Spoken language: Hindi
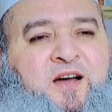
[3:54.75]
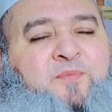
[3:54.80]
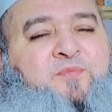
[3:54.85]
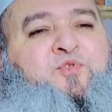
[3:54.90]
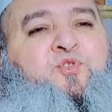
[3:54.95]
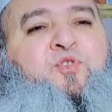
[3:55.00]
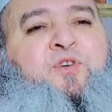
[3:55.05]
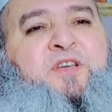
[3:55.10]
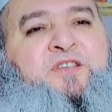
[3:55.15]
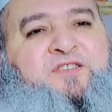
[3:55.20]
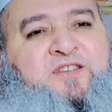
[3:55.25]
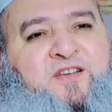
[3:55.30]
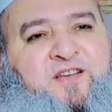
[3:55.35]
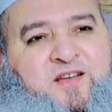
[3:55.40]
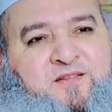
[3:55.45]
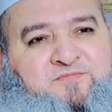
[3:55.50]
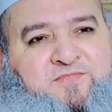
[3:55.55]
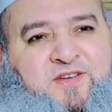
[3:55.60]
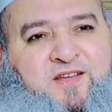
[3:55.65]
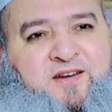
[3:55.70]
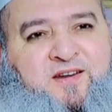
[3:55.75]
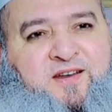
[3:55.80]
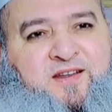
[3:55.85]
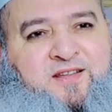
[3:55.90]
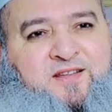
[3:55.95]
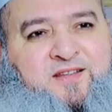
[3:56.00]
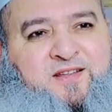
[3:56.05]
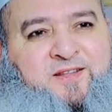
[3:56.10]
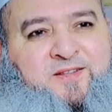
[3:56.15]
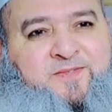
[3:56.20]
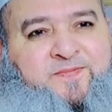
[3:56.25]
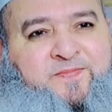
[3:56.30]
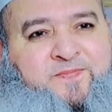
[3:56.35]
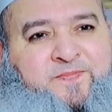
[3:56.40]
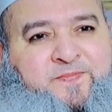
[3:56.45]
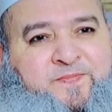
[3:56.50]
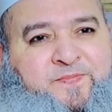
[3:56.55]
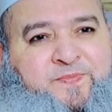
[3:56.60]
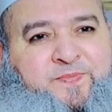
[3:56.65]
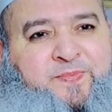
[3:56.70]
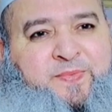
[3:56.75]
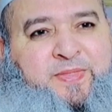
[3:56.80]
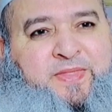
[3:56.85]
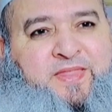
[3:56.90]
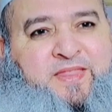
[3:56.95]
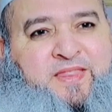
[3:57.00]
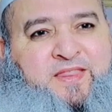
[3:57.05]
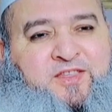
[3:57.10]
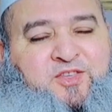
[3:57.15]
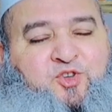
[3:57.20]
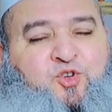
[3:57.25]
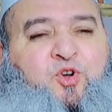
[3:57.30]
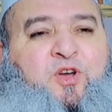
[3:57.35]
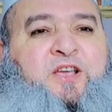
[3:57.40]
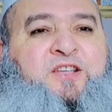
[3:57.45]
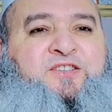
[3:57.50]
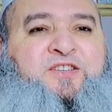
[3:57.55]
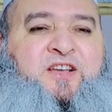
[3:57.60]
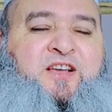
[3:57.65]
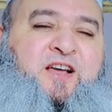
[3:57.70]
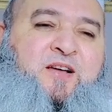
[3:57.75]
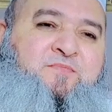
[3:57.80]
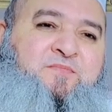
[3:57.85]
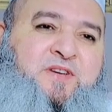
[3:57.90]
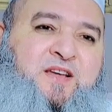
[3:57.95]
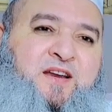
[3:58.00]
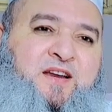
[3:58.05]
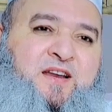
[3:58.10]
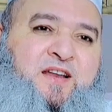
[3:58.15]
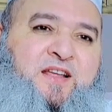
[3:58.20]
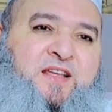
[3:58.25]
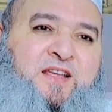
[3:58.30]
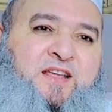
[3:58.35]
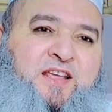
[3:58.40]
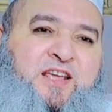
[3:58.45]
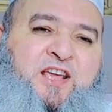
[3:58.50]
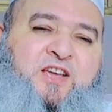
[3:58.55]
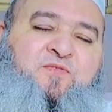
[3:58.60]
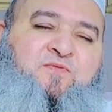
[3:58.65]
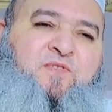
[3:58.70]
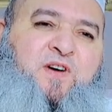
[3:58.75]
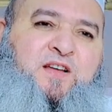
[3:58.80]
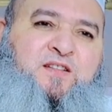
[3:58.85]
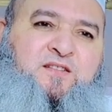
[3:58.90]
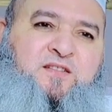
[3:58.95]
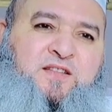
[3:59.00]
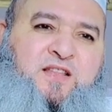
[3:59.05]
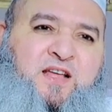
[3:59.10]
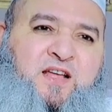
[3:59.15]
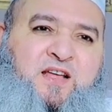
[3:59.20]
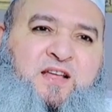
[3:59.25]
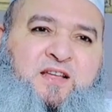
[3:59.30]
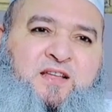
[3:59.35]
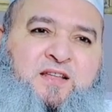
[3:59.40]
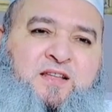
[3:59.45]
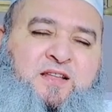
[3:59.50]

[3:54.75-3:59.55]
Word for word: आप क्यों ऐसे काम कर रहे हैं क्यों ऐसे काम कर रहे हैं एक वक्त था